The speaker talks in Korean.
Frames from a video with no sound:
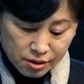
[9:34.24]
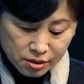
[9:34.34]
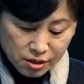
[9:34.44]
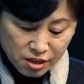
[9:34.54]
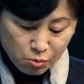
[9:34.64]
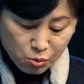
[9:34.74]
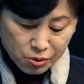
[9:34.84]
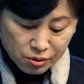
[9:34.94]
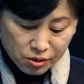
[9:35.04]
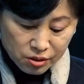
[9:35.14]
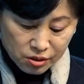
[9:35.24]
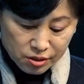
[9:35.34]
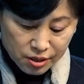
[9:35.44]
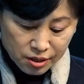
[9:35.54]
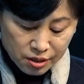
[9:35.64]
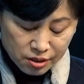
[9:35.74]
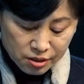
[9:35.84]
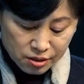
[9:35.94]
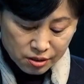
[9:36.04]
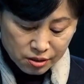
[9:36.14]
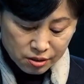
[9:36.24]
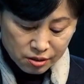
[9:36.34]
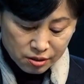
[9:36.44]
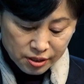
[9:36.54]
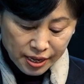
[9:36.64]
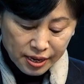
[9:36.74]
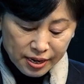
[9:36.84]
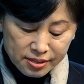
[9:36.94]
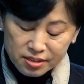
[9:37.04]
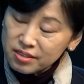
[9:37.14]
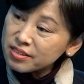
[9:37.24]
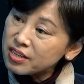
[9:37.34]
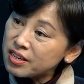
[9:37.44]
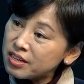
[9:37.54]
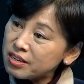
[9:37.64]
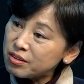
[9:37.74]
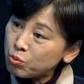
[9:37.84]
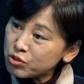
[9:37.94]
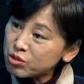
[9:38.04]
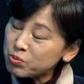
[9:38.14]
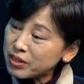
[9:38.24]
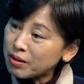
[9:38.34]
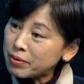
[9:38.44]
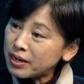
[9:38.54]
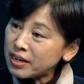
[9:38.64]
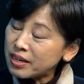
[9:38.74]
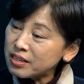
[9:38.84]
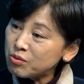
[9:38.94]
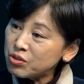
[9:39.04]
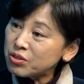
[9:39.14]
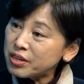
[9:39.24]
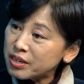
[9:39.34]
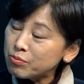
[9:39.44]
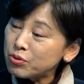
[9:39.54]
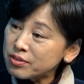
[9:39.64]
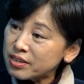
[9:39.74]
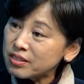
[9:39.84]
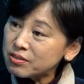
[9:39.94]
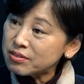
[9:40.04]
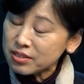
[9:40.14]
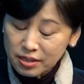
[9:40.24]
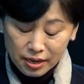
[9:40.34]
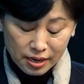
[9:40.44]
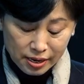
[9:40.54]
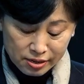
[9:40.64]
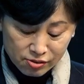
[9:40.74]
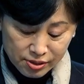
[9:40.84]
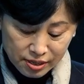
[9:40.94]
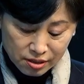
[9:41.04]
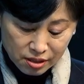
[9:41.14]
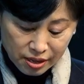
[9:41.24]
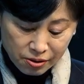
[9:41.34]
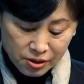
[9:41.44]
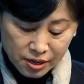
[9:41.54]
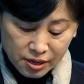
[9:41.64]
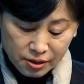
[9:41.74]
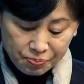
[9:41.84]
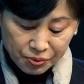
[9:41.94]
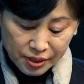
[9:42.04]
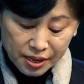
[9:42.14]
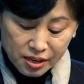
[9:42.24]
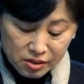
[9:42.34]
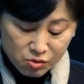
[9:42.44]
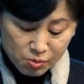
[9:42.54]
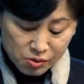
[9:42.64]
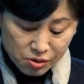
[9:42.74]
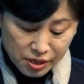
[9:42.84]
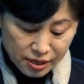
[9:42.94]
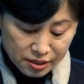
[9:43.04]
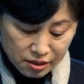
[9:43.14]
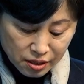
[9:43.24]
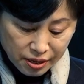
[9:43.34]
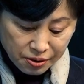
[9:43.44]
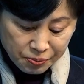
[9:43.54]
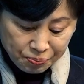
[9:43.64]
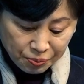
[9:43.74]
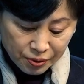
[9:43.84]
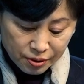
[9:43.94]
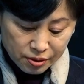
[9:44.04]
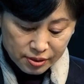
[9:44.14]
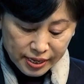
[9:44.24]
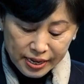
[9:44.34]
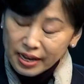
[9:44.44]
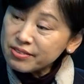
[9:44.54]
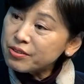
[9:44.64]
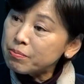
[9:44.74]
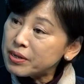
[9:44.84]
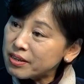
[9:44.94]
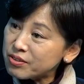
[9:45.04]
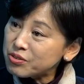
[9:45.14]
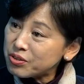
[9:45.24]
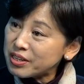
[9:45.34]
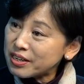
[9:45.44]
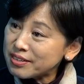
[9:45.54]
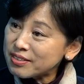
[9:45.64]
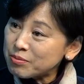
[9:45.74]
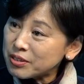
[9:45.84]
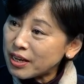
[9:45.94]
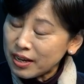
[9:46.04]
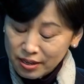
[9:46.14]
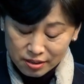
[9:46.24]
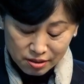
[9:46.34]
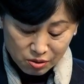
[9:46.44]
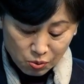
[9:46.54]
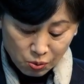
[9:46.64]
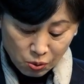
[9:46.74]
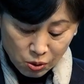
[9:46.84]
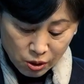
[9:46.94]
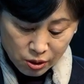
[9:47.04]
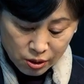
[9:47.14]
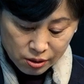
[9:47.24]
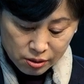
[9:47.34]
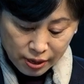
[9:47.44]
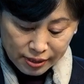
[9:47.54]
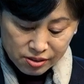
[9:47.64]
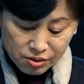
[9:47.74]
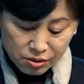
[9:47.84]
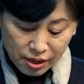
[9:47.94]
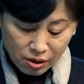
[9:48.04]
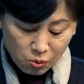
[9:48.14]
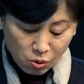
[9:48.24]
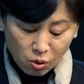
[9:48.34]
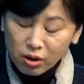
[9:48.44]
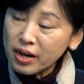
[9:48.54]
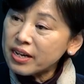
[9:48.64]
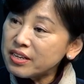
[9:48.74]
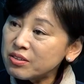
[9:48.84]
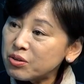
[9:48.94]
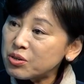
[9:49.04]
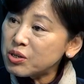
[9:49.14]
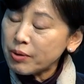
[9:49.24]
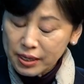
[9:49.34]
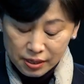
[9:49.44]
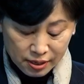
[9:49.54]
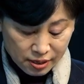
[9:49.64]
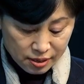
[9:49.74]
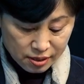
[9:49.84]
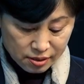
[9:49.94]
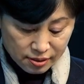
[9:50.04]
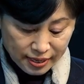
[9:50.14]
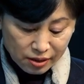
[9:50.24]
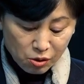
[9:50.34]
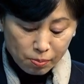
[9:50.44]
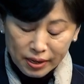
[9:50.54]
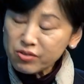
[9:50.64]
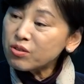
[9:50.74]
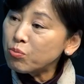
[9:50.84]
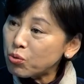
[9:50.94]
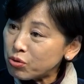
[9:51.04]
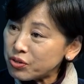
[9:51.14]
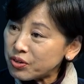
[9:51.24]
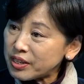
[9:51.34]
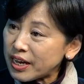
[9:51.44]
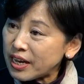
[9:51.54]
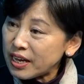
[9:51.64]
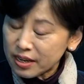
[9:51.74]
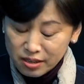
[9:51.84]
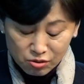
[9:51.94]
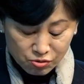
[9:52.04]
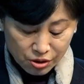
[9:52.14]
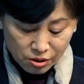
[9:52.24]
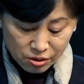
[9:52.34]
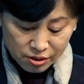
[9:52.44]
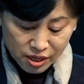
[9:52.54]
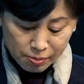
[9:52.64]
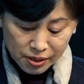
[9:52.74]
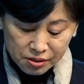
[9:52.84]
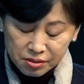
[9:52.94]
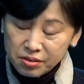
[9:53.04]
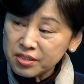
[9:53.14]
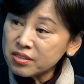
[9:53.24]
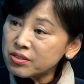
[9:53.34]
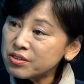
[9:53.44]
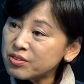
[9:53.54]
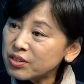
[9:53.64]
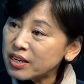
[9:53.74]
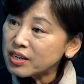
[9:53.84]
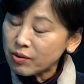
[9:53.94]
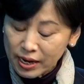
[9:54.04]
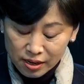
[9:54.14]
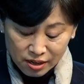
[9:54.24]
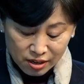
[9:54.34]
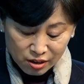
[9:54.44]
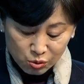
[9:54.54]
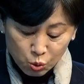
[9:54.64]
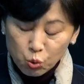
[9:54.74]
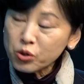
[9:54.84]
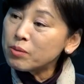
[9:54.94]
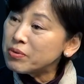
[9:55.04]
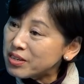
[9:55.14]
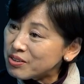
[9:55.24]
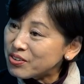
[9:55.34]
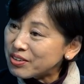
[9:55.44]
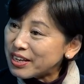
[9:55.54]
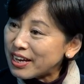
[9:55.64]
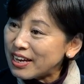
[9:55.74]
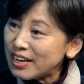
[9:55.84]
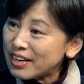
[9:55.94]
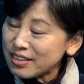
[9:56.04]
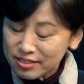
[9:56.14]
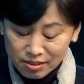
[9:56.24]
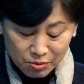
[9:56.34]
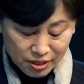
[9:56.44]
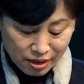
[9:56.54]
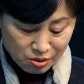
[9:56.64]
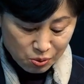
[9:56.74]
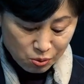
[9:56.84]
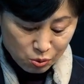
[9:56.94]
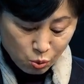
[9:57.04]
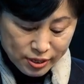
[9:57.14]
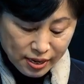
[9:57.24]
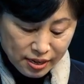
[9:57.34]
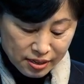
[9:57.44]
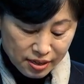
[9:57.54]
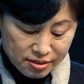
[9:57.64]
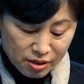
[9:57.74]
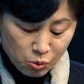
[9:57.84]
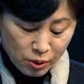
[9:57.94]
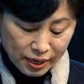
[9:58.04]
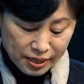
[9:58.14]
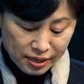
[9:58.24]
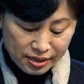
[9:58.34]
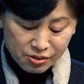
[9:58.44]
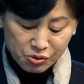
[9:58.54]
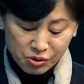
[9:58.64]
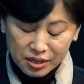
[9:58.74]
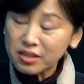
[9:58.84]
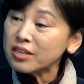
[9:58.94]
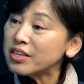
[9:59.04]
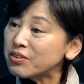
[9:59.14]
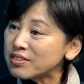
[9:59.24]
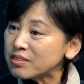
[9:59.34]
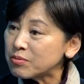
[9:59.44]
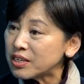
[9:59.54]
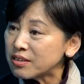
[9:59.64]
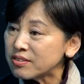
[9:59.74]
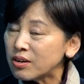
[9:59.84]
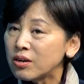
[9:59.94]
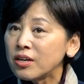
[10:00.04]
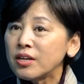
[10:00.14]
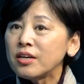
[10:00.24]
이제 크게 보면은 이제 그 네 가지 의제를 보시면 아마 이 위원회가 무엇을 하는 것인가가 알 수가 있는데요. 음, 설명해 주시죠. 네 개 이주별 위원회가 네. 있는데요. 그 사회 안전망 개선위원회가 있습니다. 그리고 그 안전하고 건강한 일터를 위한 그 산업안전보건위원회가 있고요. 그 다음에 디지털 전환과 노동의 미래위원회 가 있습니다. 그리고 노사관계 제도 간행 개선위원회 이렇게 되어 있습니다. 그래서